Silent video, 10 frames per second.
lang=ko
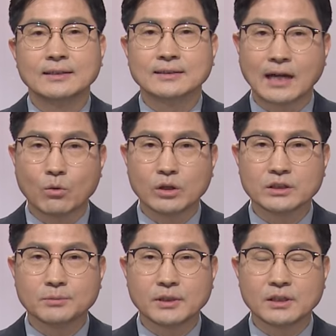4월
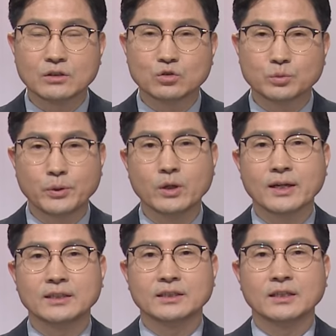10일
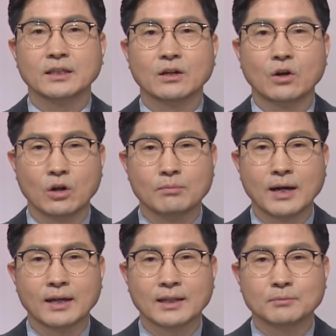투표일까지
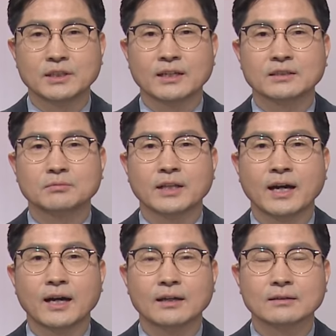얼마 남지
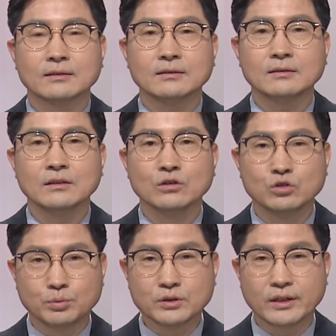않았습니다.
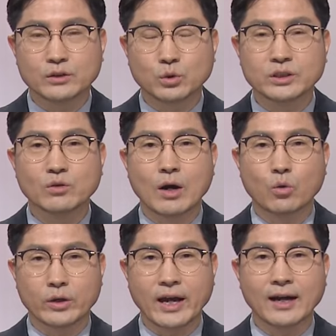후보들의 소신과
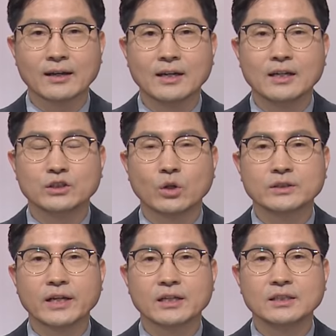공약,
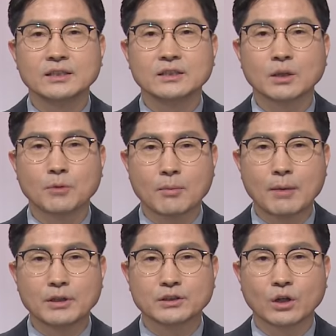정책을
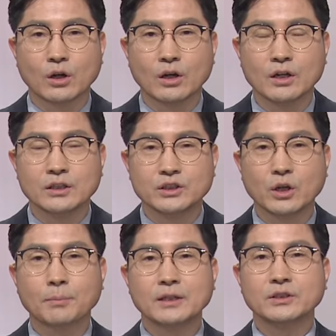점검하면서
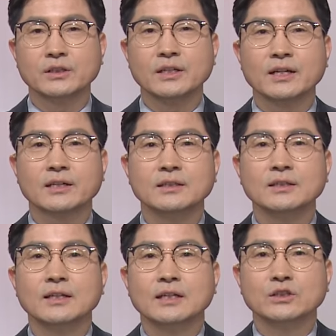지역 발전을
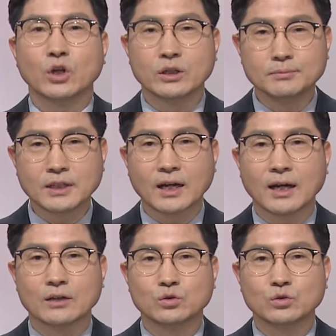이끌 적임자가